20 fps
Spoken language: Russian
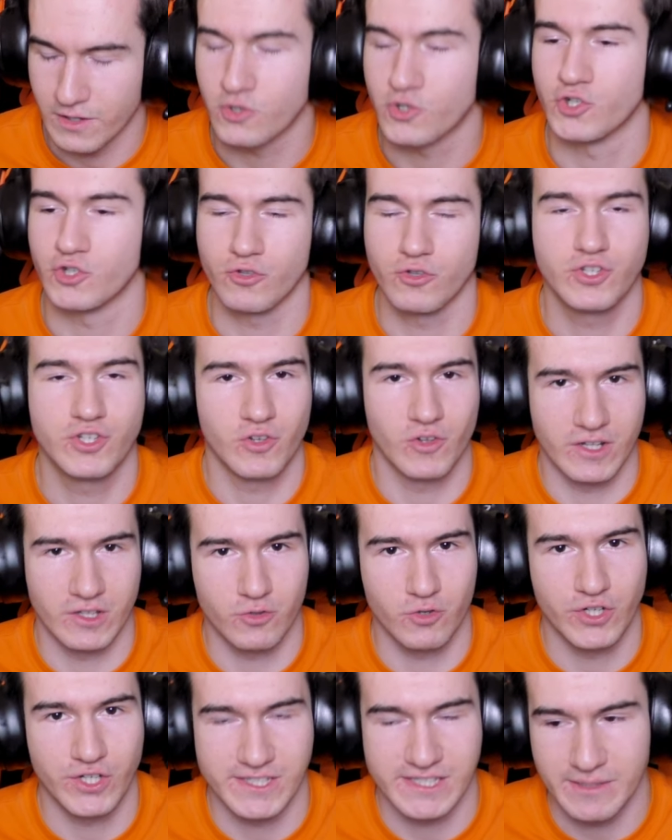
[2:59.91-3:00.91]
Короче, тот чел,
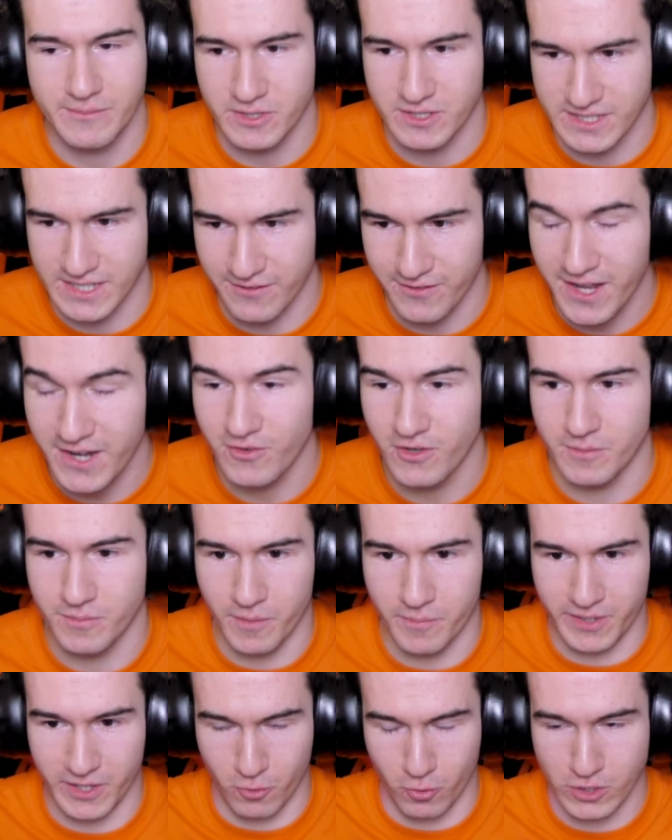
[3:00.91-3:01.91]
который сейчас с нами разговаривает,
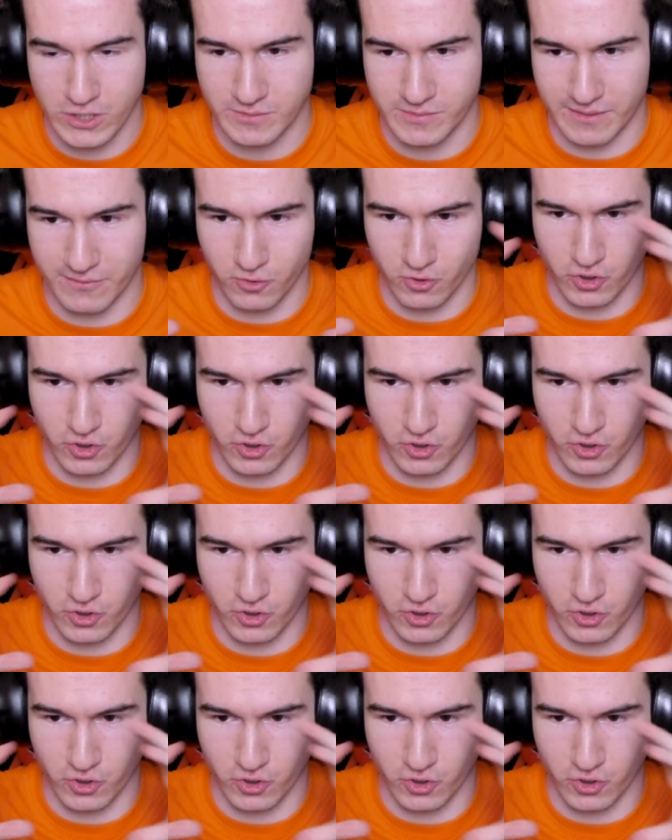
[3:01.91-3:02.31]
мы приходим, там